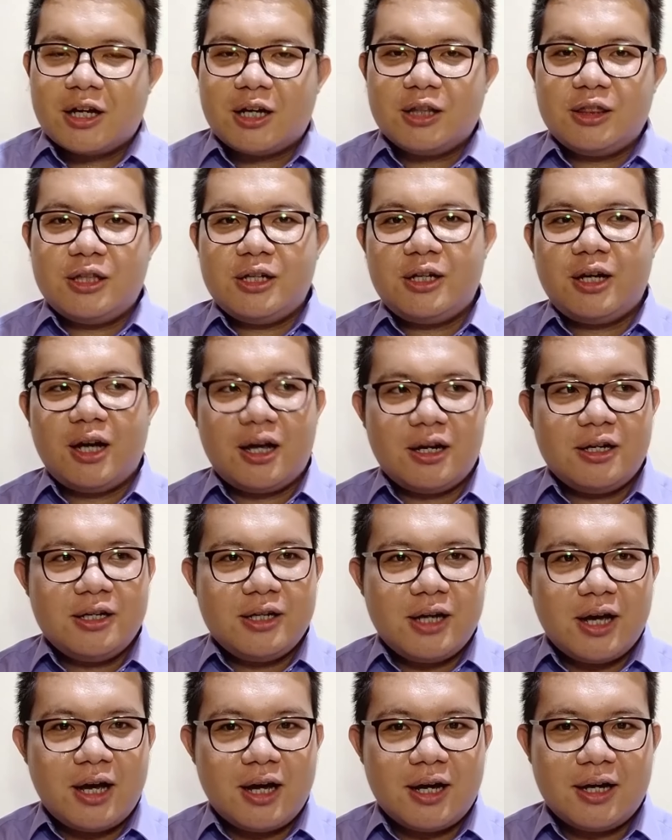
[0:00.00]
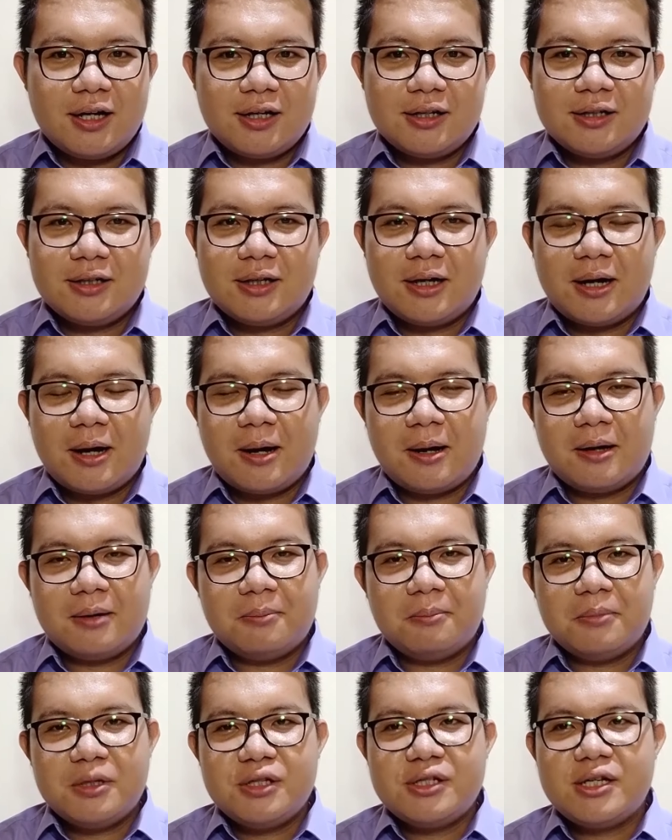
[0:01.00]
ketika dia
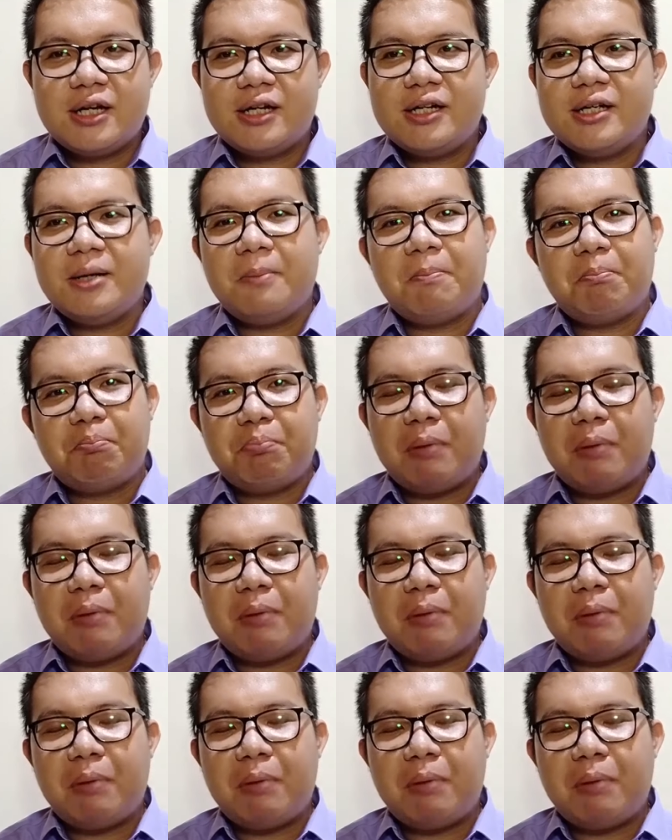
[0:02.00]
menjadi